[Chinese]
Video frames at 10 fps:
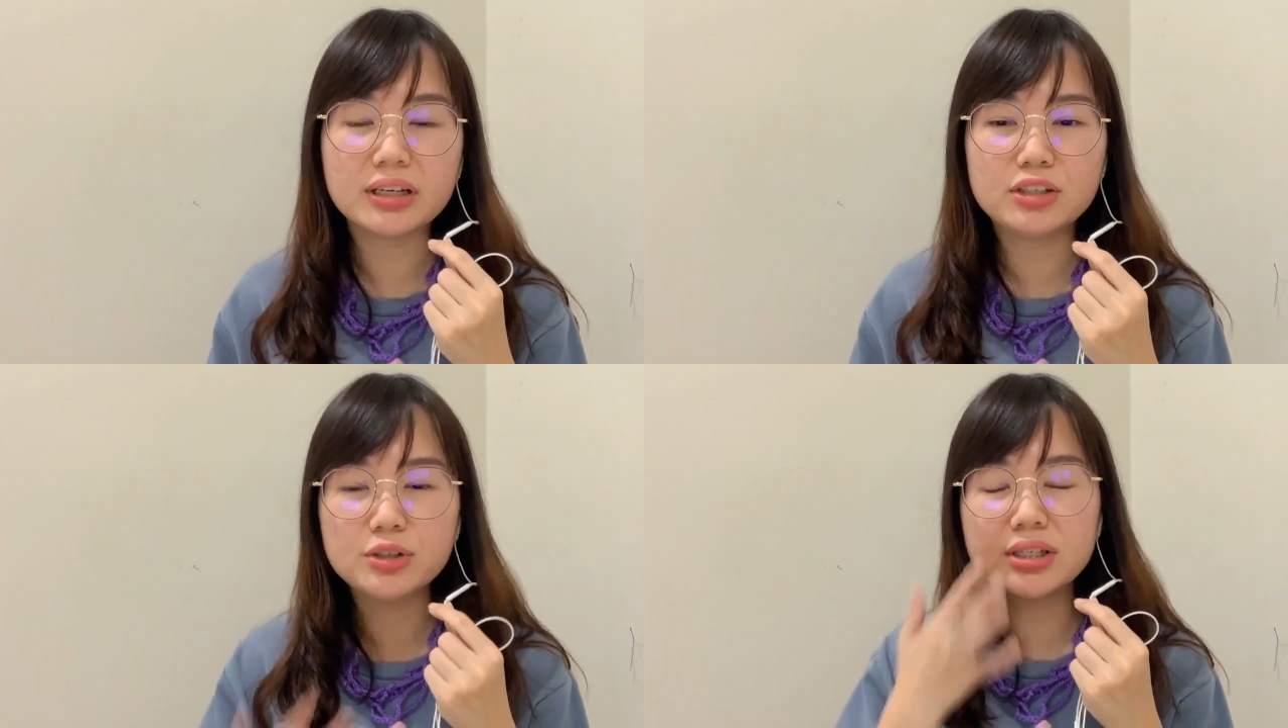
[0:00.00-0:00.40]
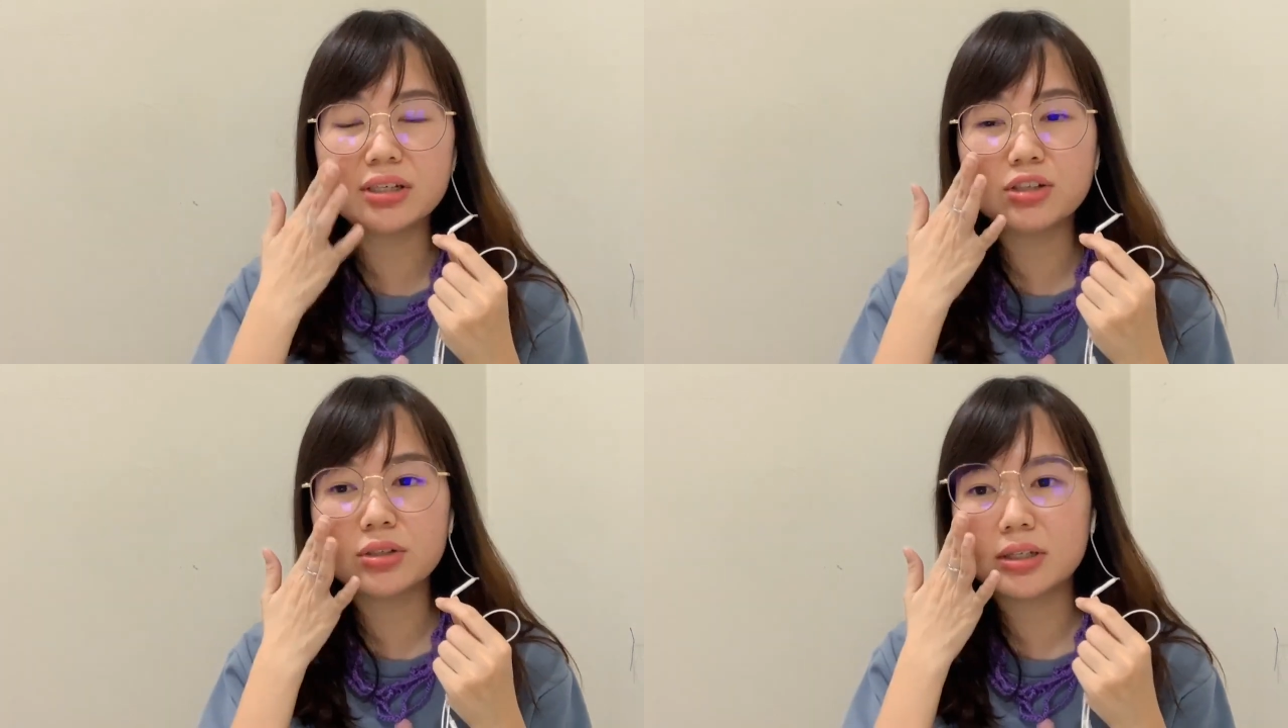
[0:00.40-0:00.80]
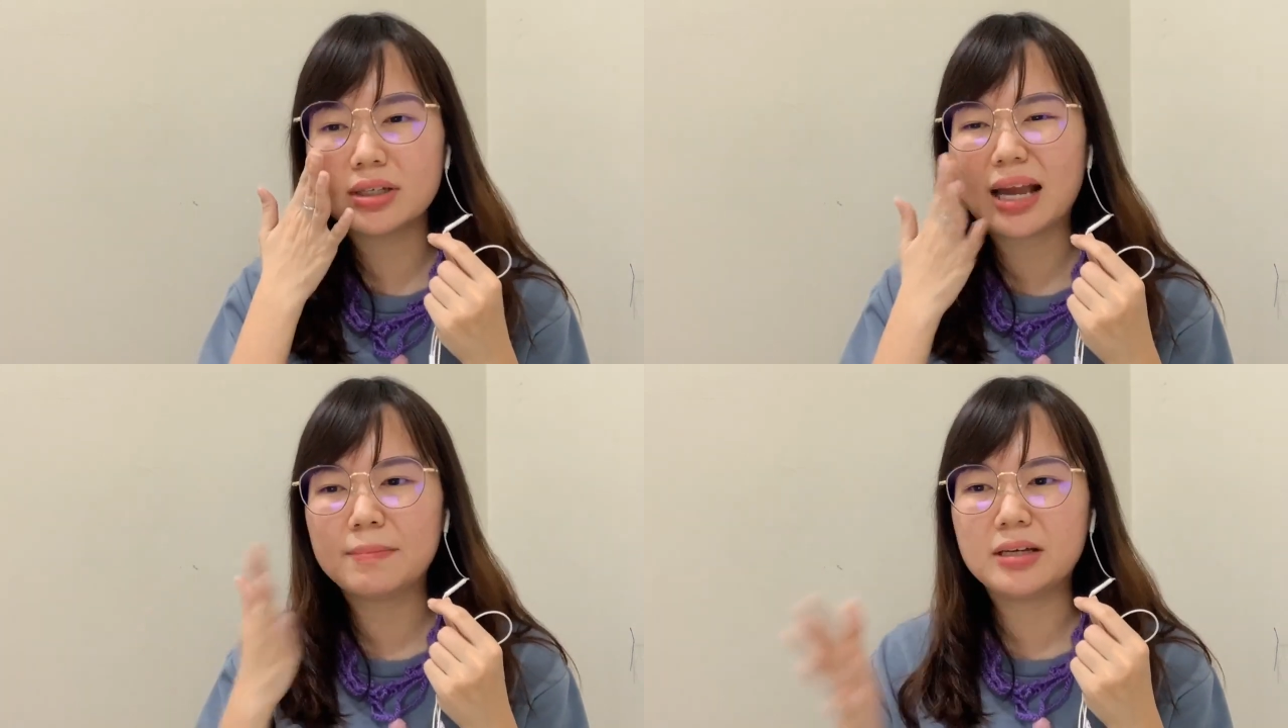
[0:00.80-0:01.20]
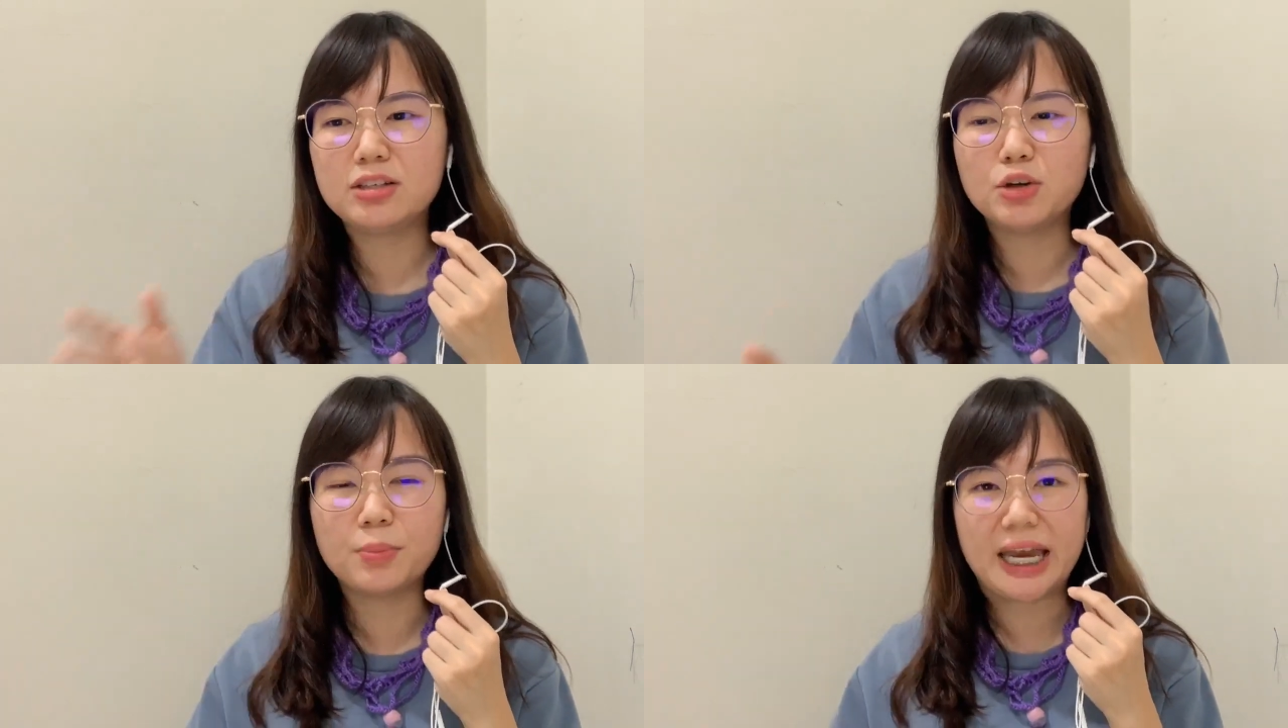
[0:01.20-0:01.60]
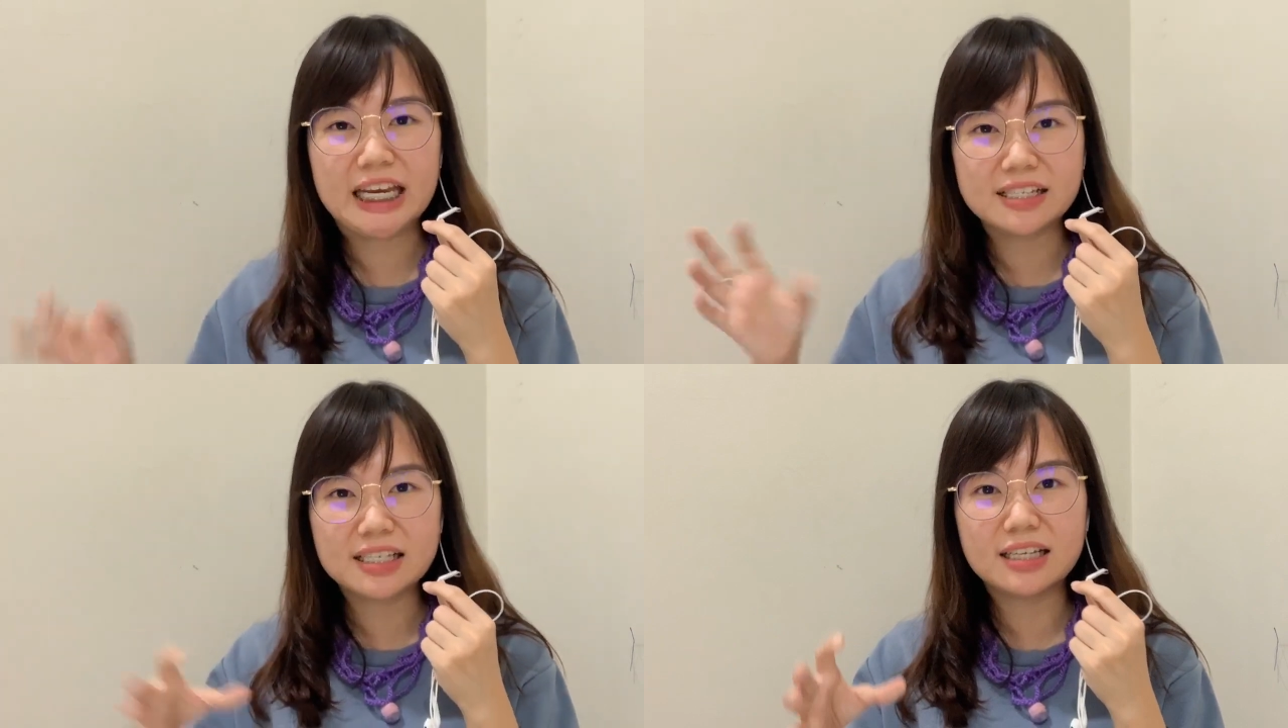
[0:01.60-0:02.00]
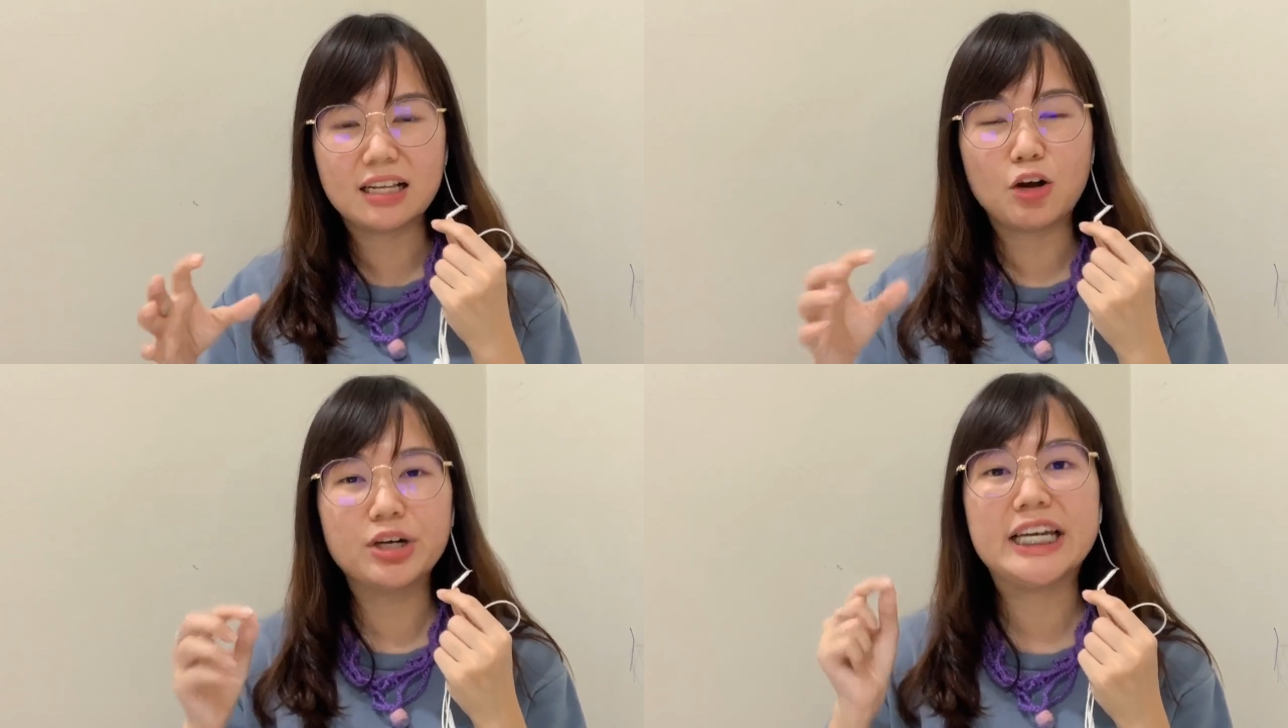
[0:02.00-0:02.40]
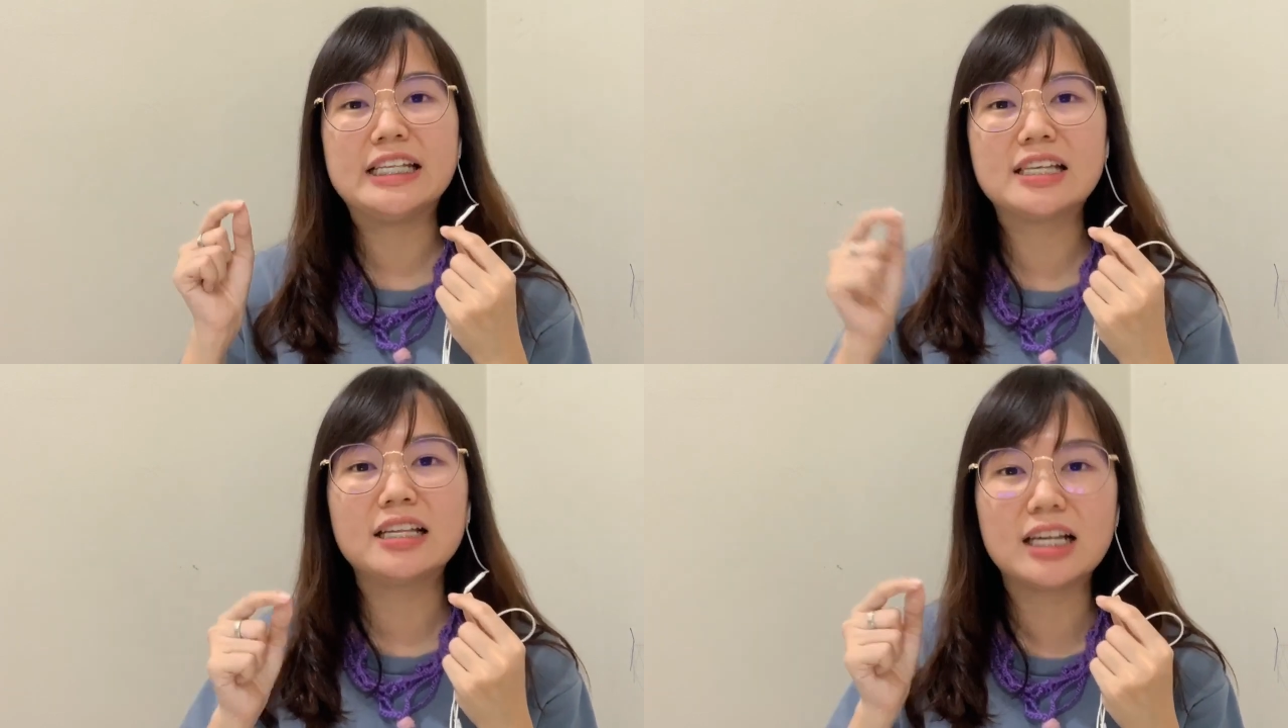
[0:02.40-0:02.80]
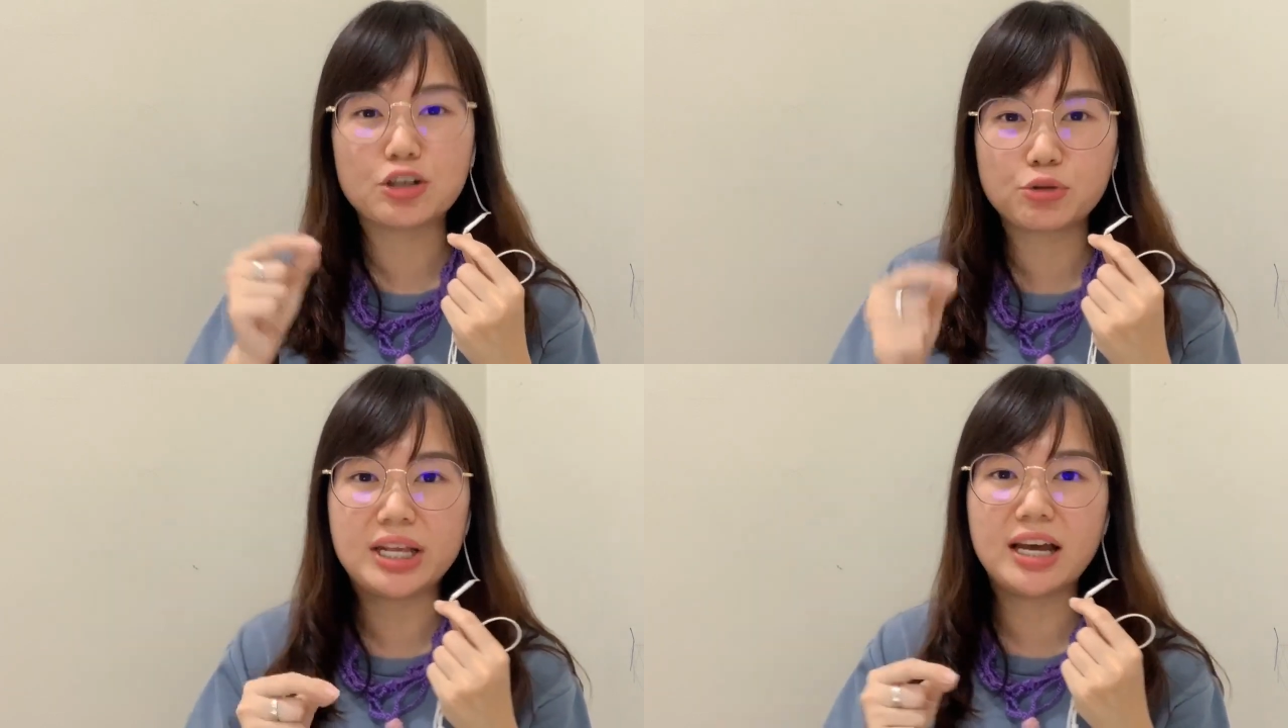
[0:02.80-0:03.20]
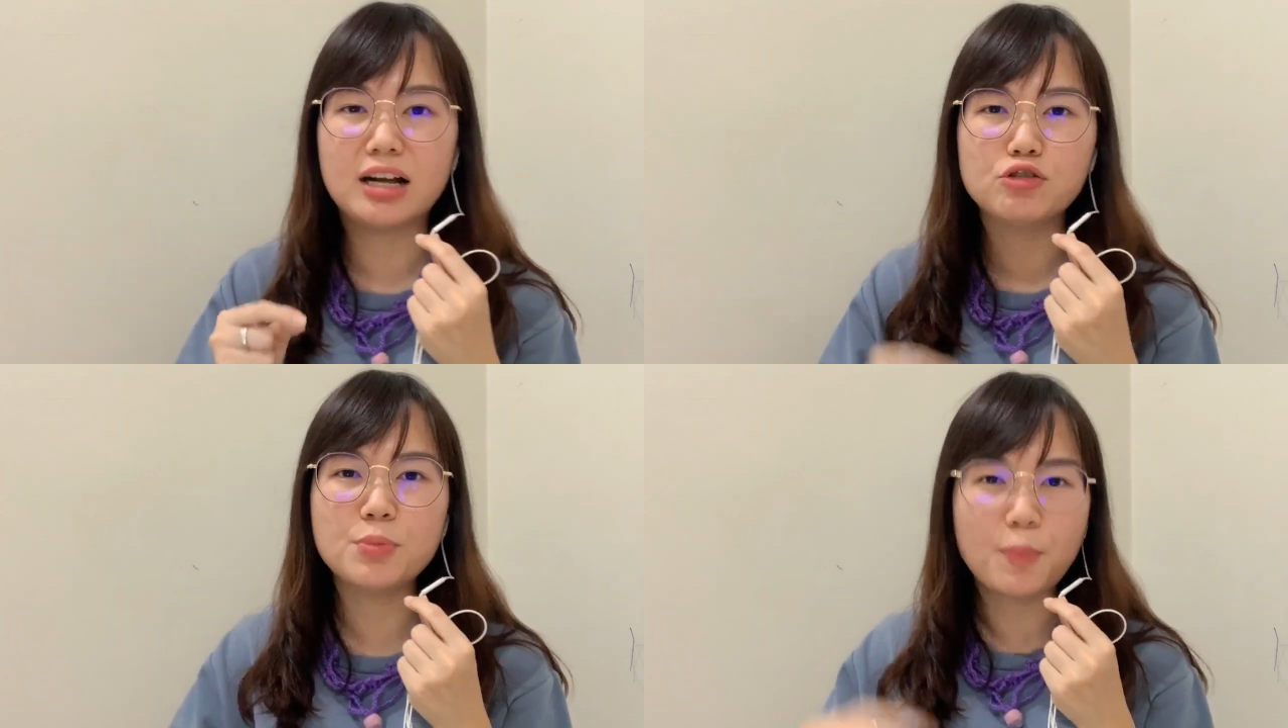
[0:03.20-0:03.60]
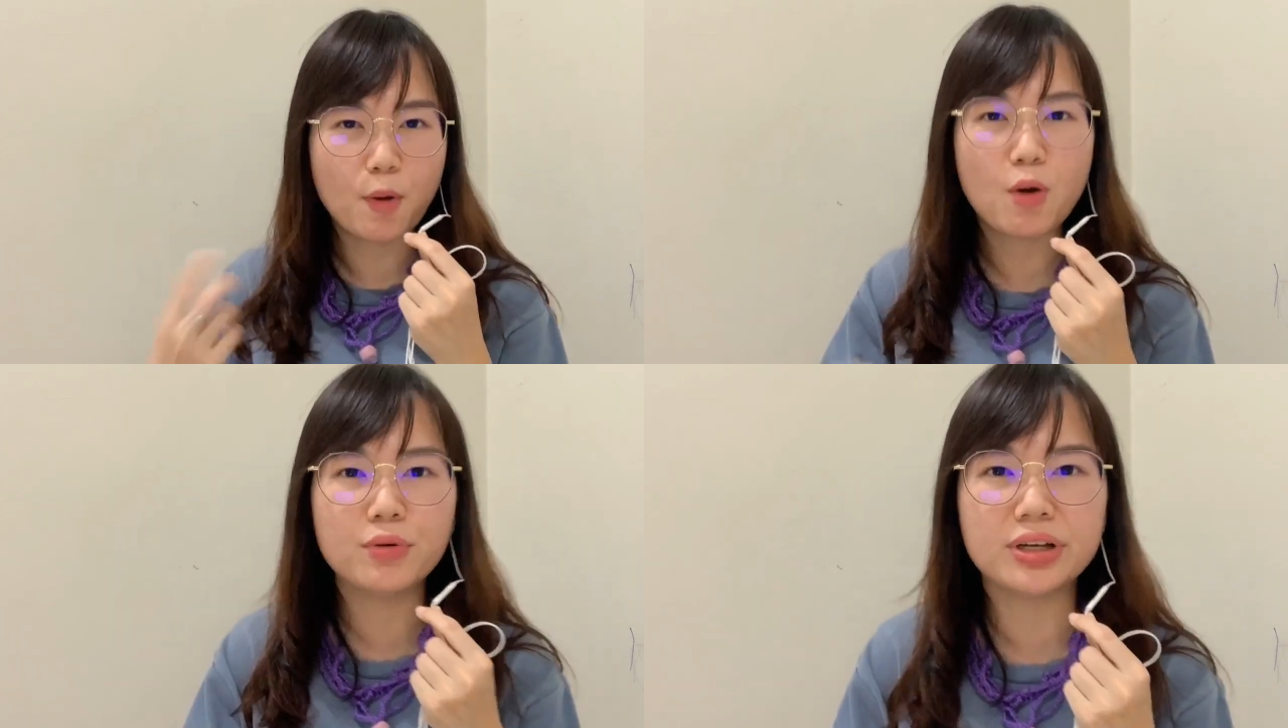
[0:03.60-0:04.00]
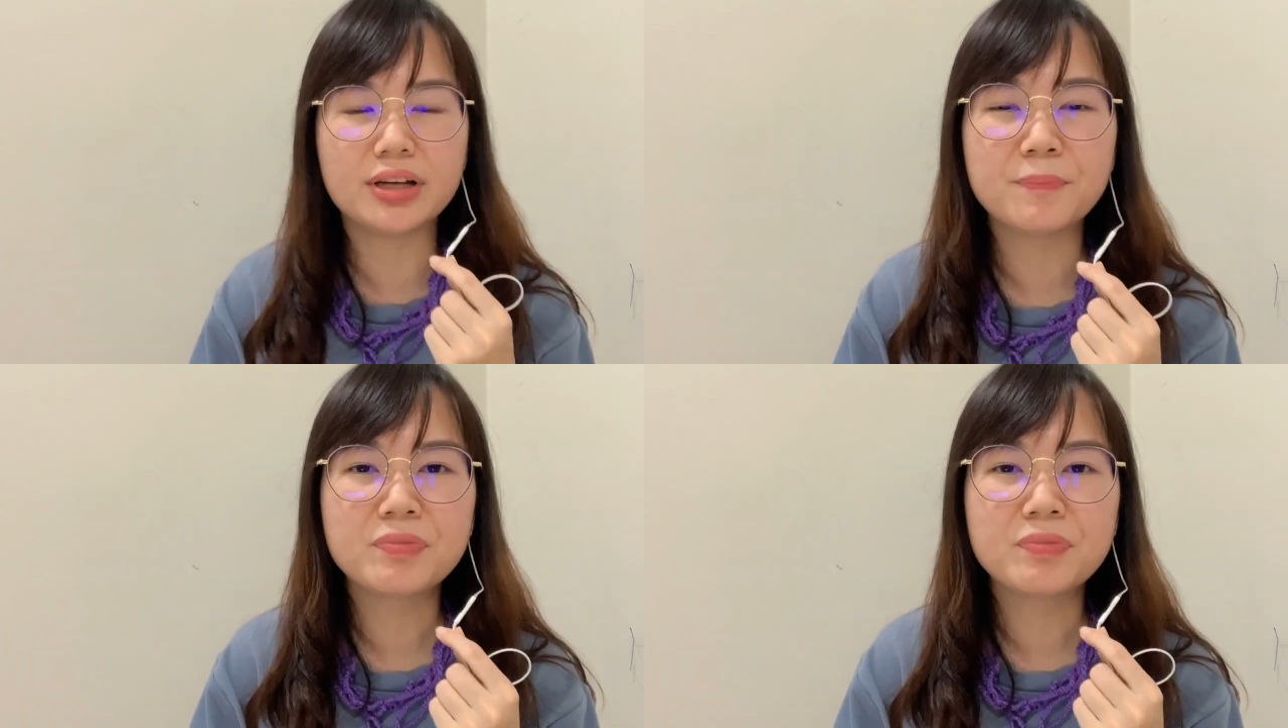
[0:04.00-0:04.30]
就是就是他们有买一个秤，然后可以称那个水量，这么不够的呢。